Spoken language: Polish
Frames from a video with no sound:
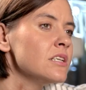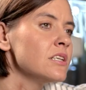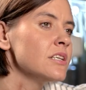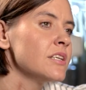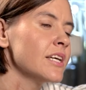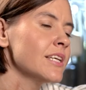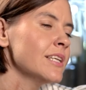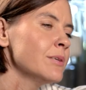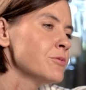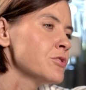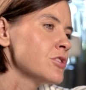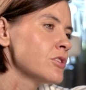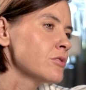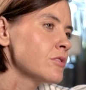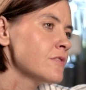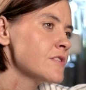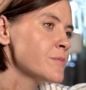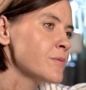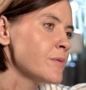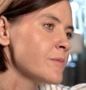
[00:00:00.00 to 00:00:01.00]
E, ja na
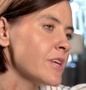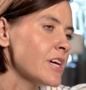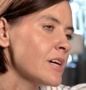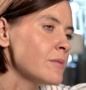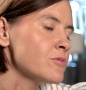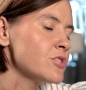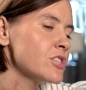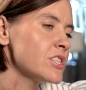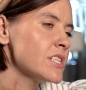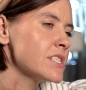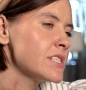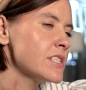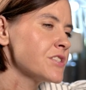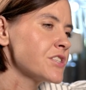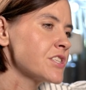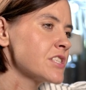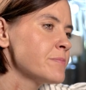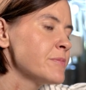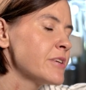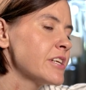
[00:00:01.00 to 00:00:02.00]
początku wspomniałam, że jesteś
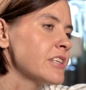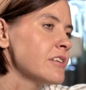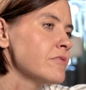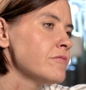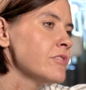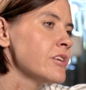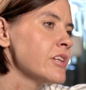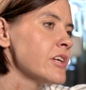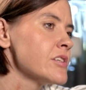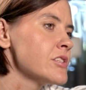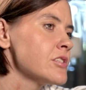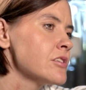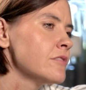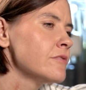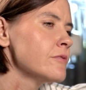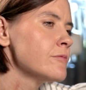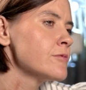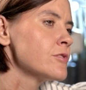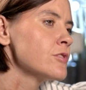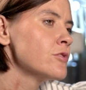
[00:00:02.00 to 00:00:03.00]
ekspertem
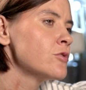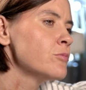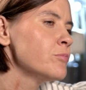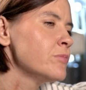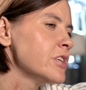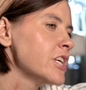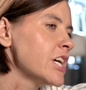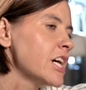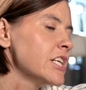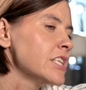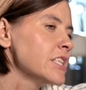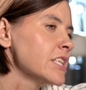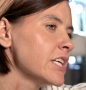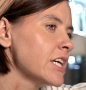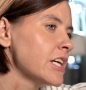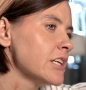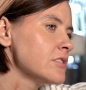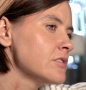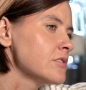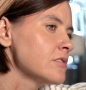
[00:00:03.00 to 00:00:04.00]
finansowym z grupy ANG.
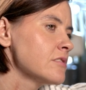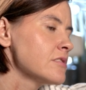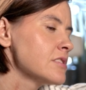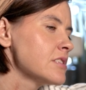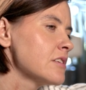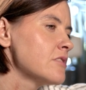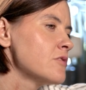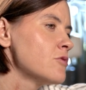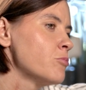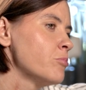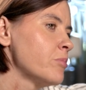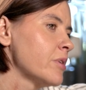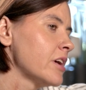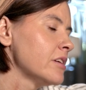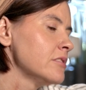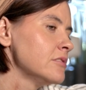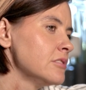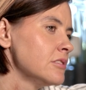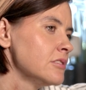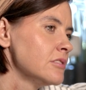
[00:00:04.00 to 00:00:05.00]
Co to za grupa?